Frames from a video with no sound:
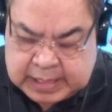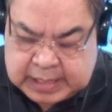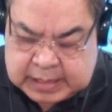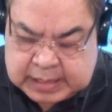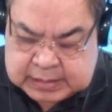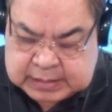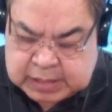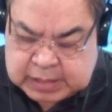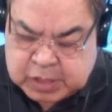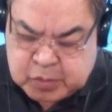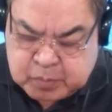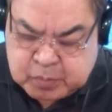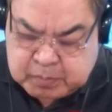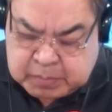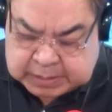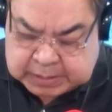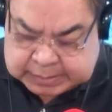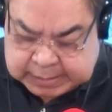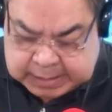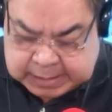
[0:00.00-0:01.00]
ay
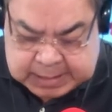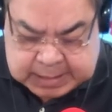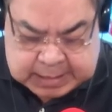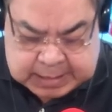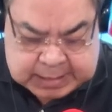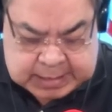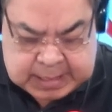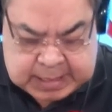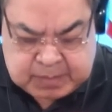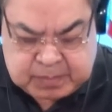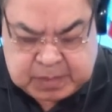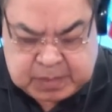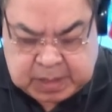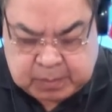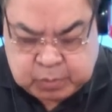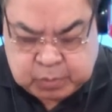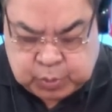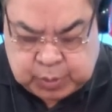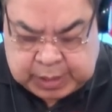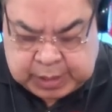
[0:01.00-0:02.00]
sinumbatan ang kanilang
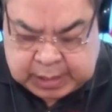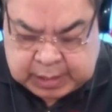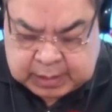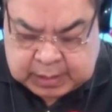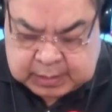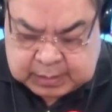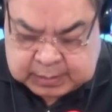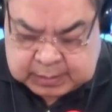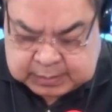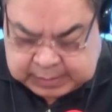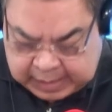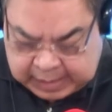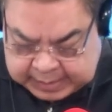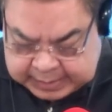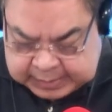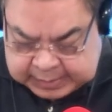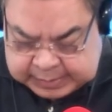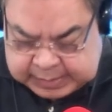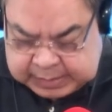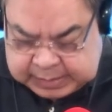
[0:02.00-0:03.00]
mga budi.
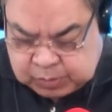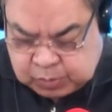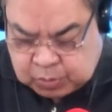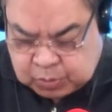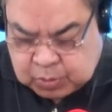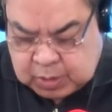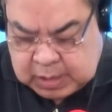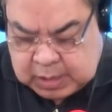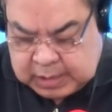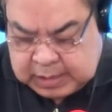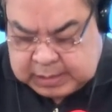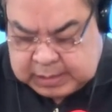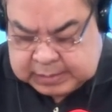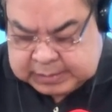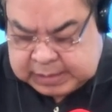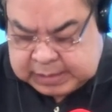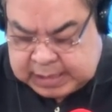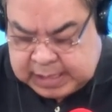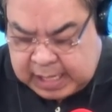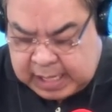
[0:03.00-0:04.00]
Dahil dito,
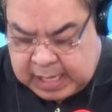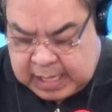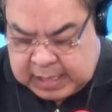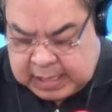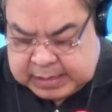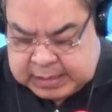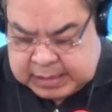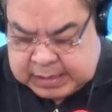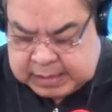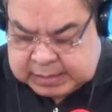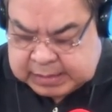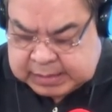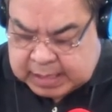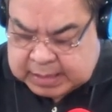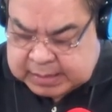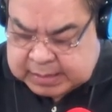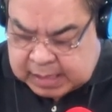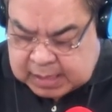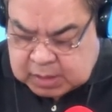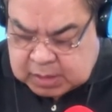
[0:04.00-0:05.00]
sila ay
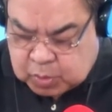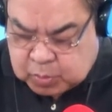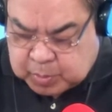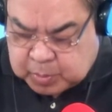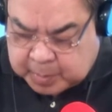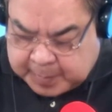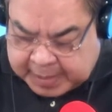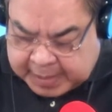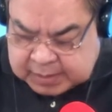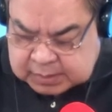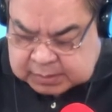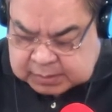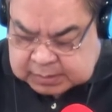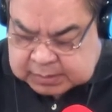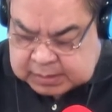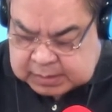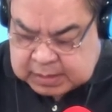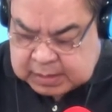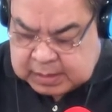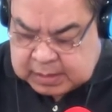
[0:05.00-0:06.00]
isa-isang
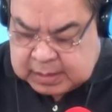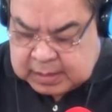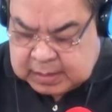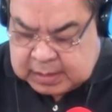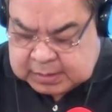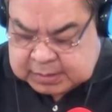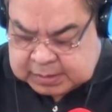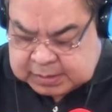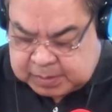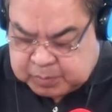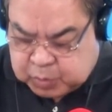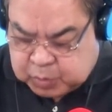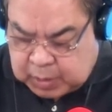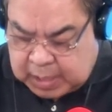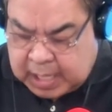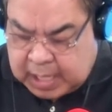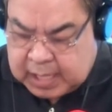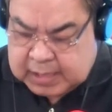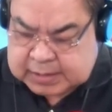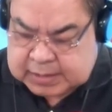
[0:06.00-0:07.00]
lumabas
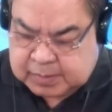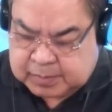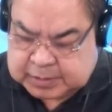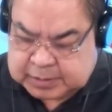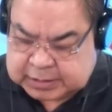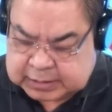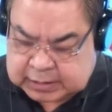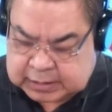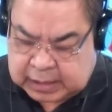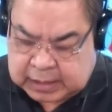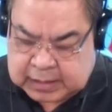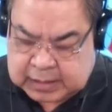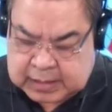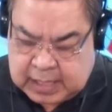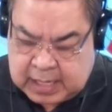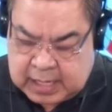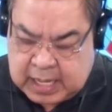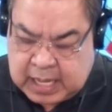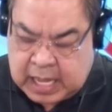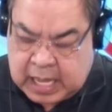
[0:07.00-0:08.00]
simula sa
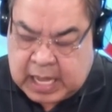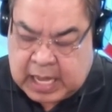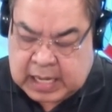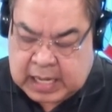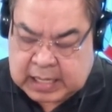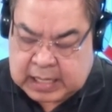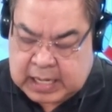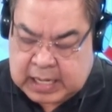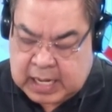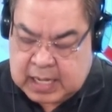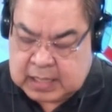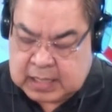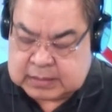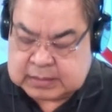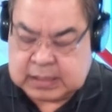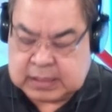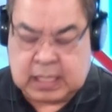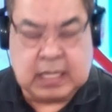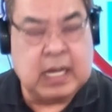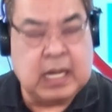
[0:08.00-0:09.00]
matatanda
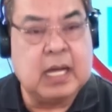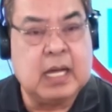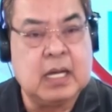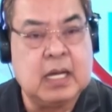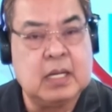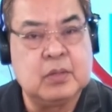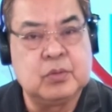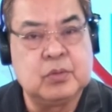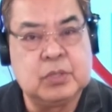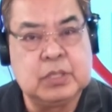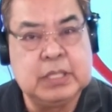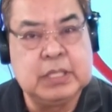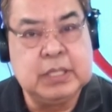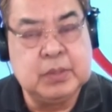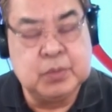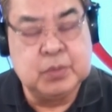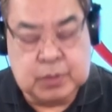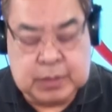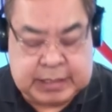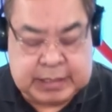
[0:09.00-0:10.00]
hanggang sa
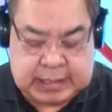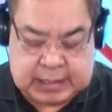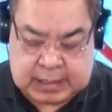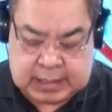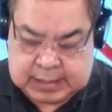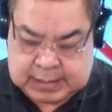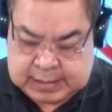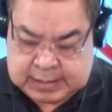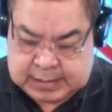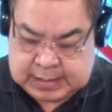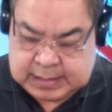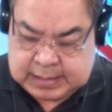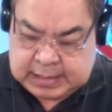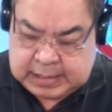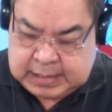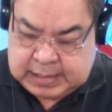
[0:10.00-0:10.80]
kahuli-hulihan.